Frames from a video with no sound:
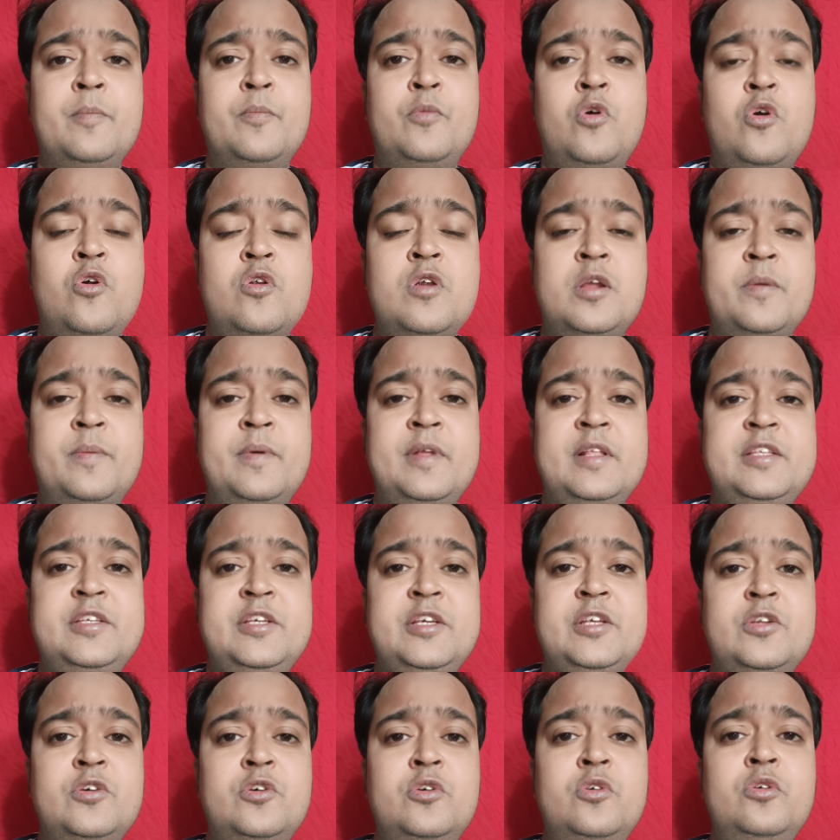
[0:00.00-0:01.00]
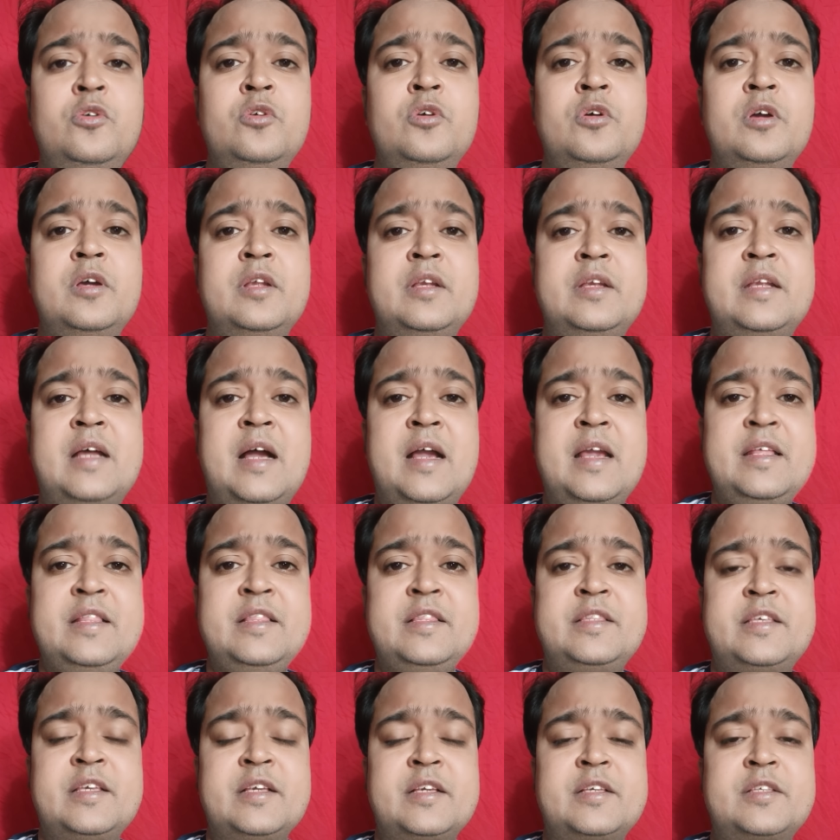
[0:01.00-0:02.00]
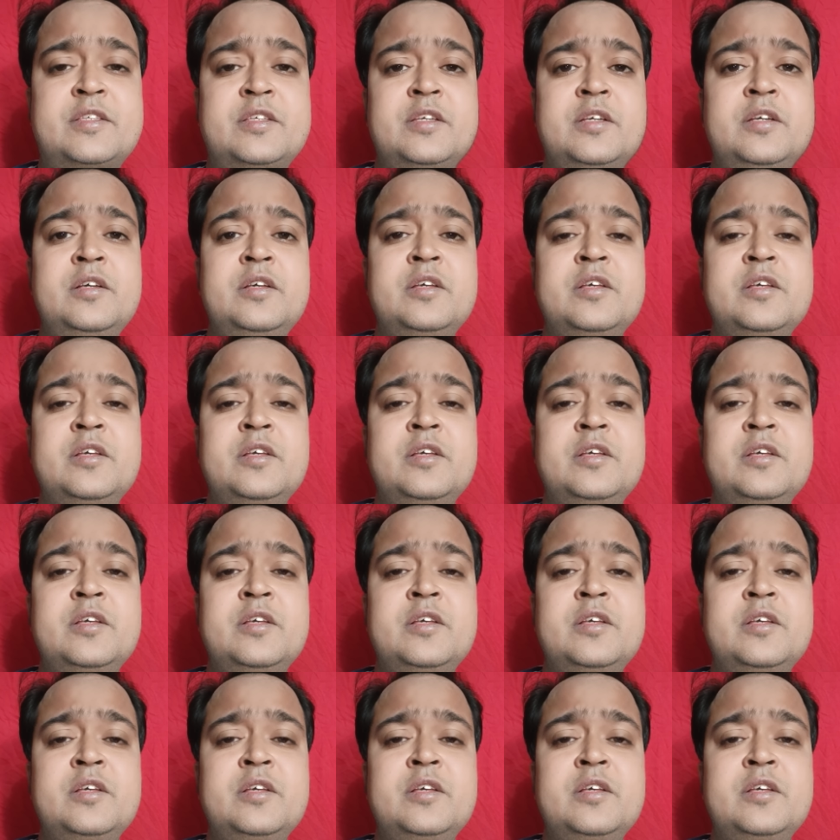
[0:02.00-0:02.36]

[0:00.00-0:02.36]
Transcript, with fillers: फोर डबल ज़ीरो नाइन सिक्स